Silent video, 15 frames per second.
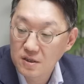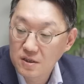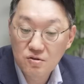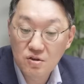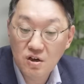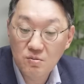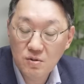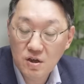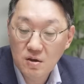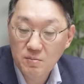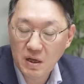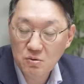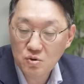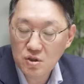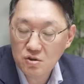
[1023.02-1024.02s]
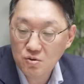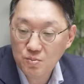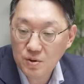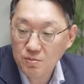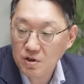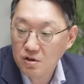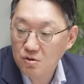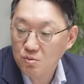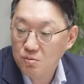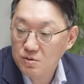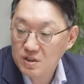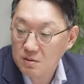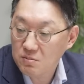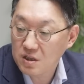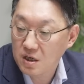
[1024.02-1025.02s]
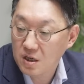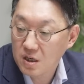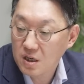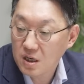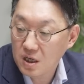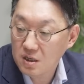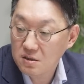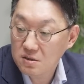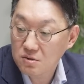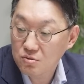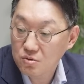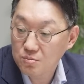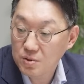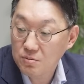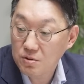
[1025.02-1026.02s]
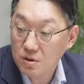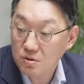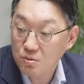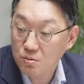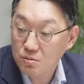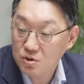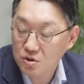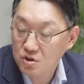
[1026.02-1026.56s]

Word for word: 예. 그 다음에 반도체도 PBR로 보면 쌉니다. 음. 하이닉스도 PBR로 보면